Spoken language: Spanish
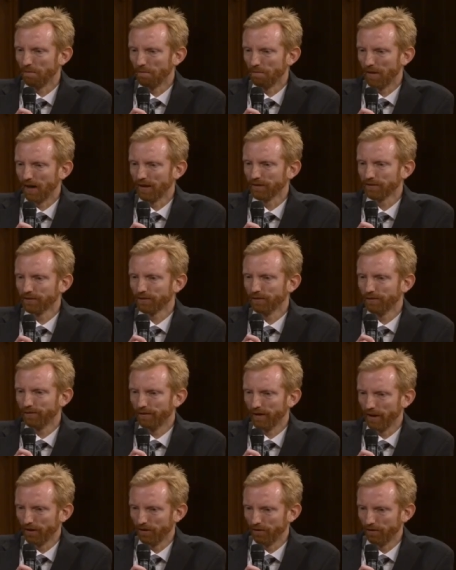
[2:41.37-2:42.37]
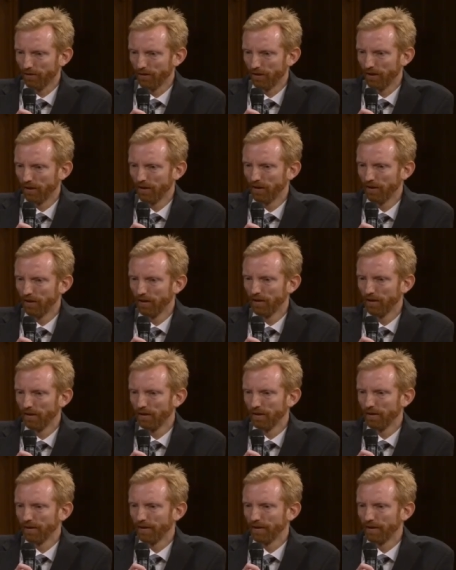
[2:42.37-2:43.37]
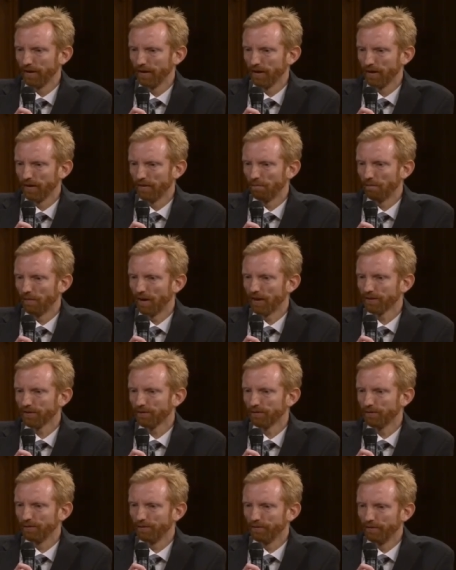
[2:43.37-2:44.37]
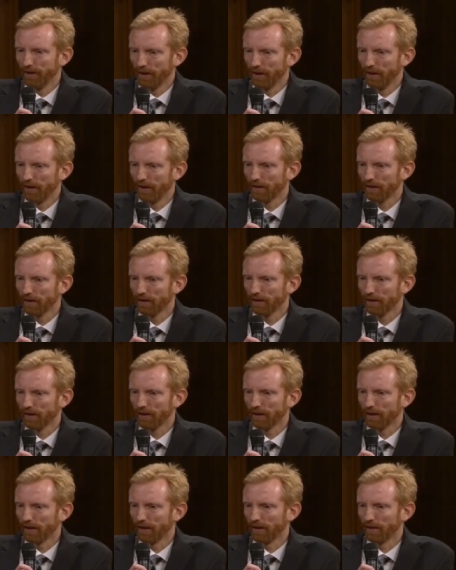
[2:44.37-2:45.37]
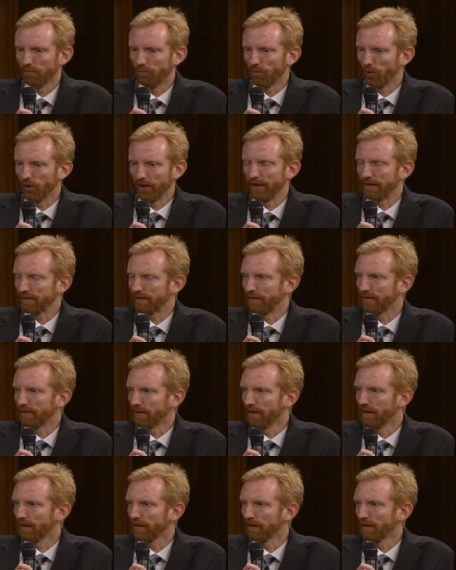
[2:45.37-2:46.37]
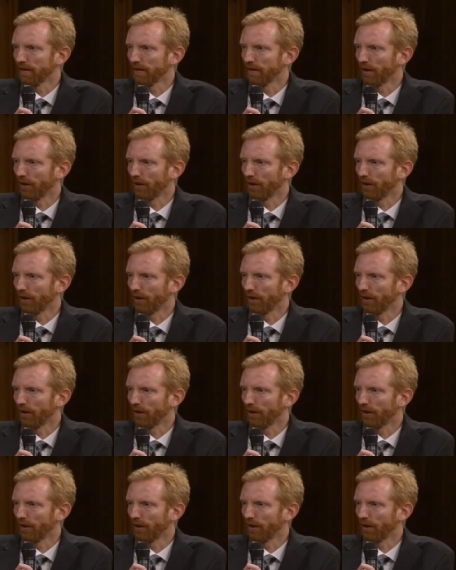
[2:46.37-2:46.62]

más feo, eh, más vil que pudiera existir.